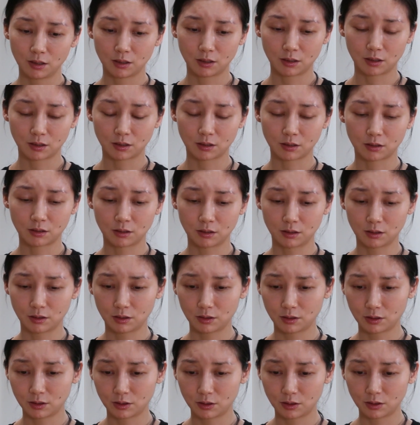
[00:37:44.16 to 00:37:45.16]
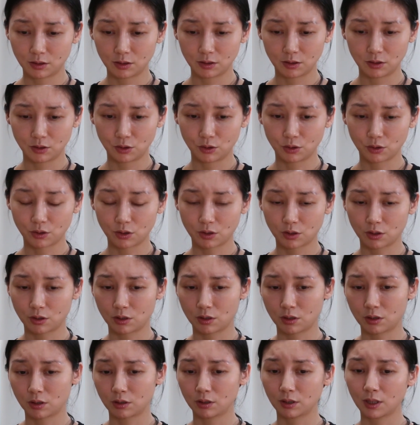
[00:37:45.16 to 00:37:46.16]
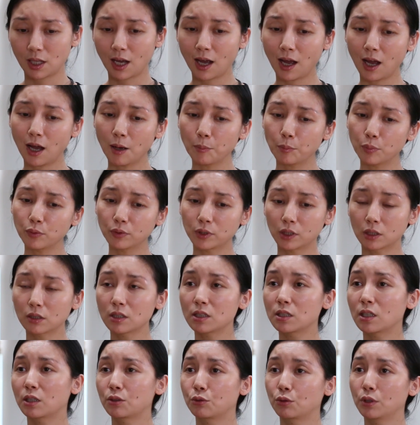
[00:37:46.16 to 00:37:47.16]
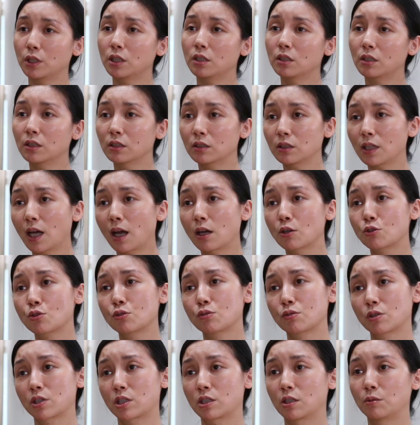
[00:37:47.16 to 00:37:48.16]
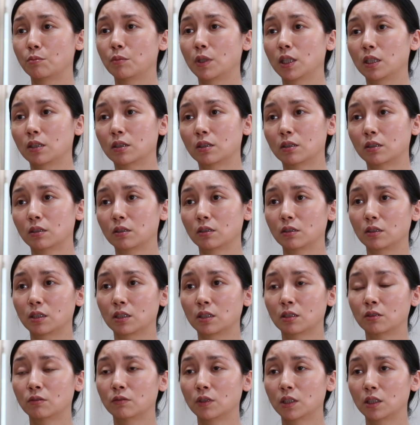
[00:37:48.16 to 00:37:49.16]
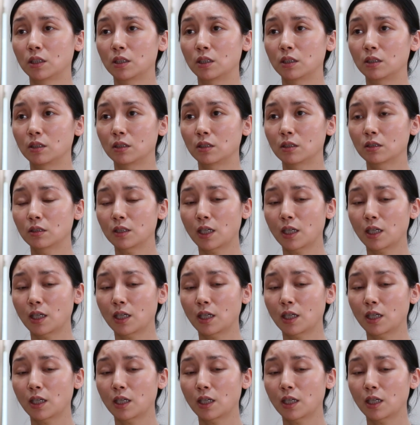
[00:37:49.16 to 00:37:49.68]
呃，就是它不能解决一个大众审美的一个问题，